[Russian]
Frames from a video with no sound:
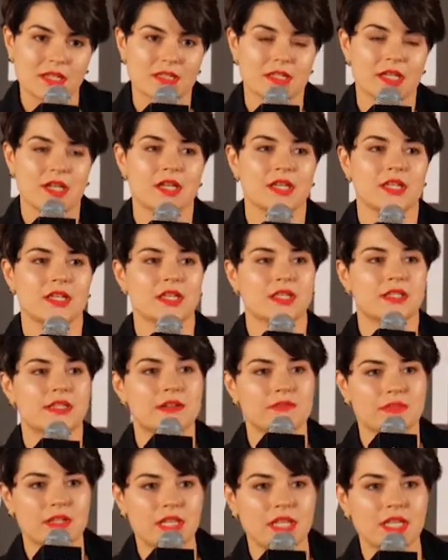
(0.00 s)
да, или
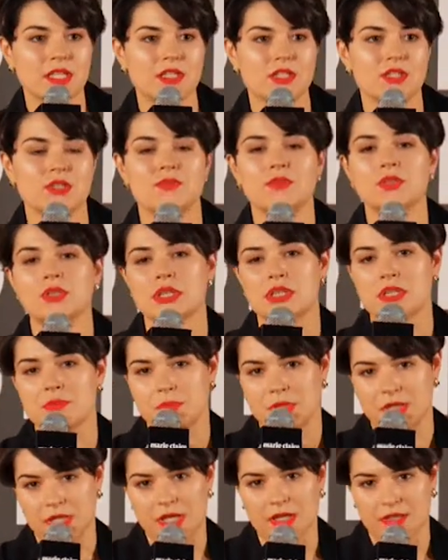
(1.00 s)
давления, чего-то
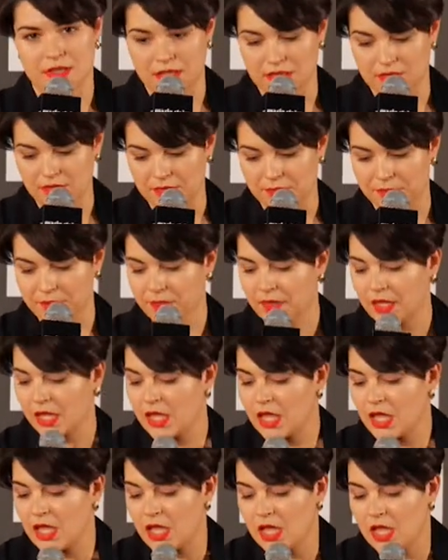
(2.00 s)
неприятного –
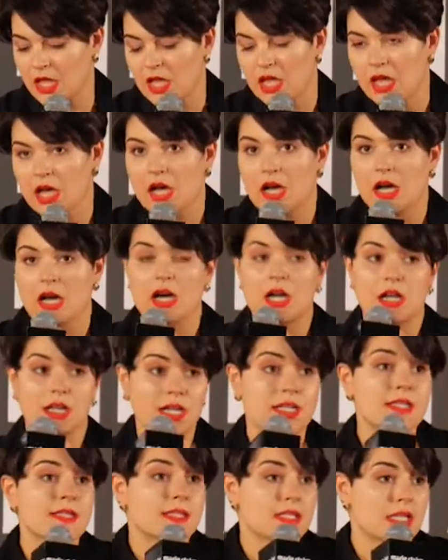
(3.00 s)
а
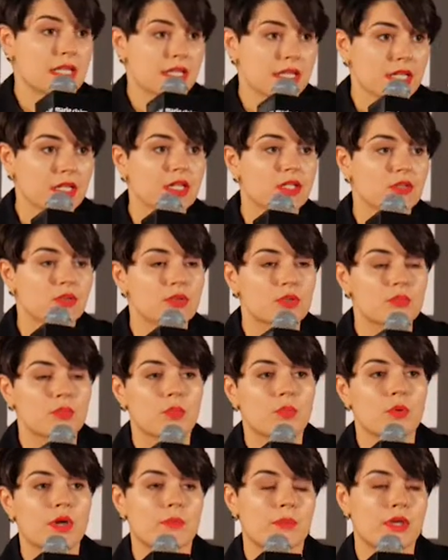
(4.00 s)
Ганс Силье, которому
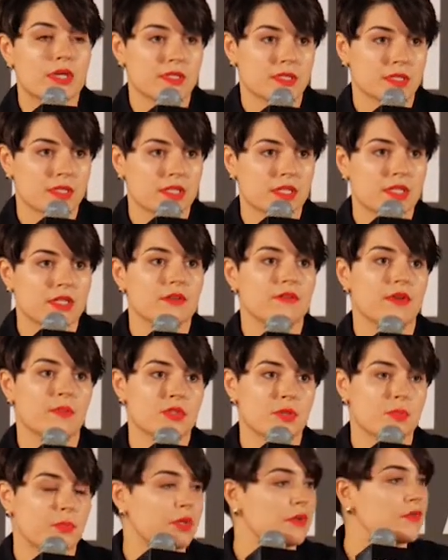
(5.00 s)
мы обязаны
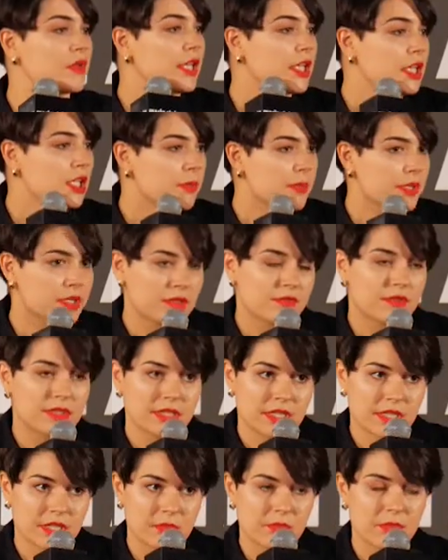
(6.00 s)
вообще появлением этого
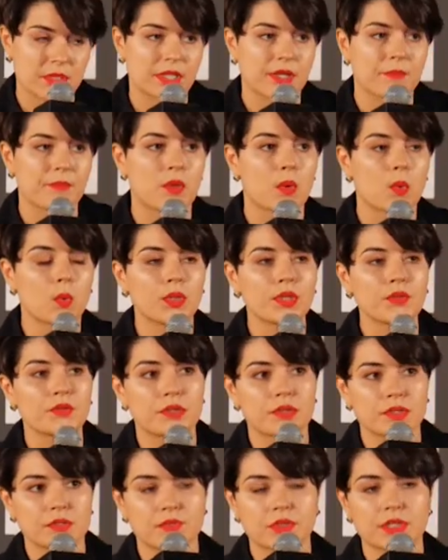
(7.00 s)
термина, он
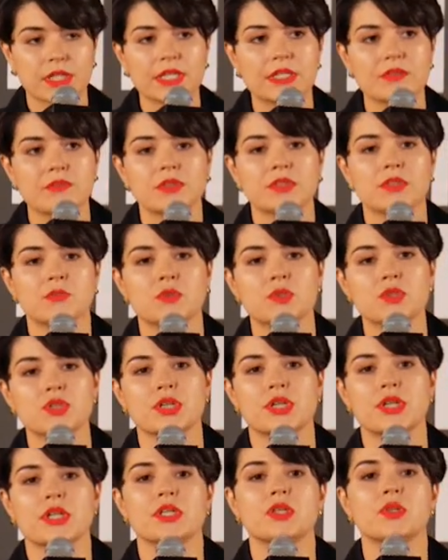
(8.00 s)
вкладывал
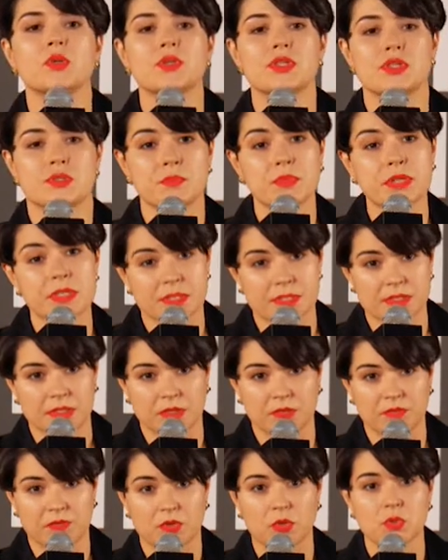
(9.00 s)
немножко иной
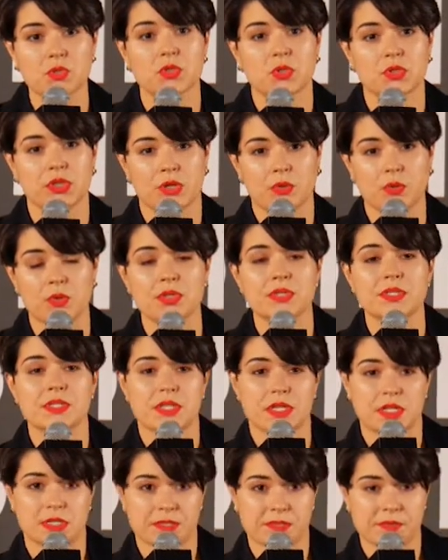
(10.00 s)
смысл в то, что такое
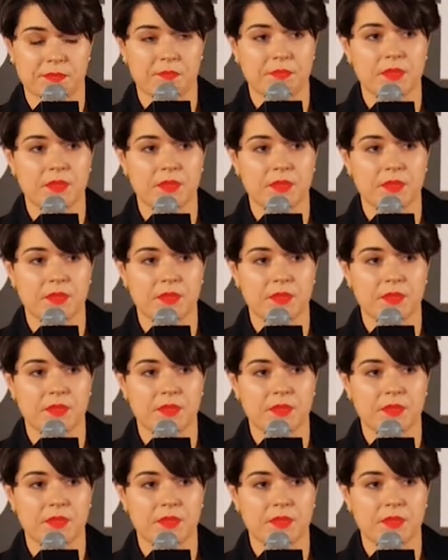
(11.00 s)
стресс.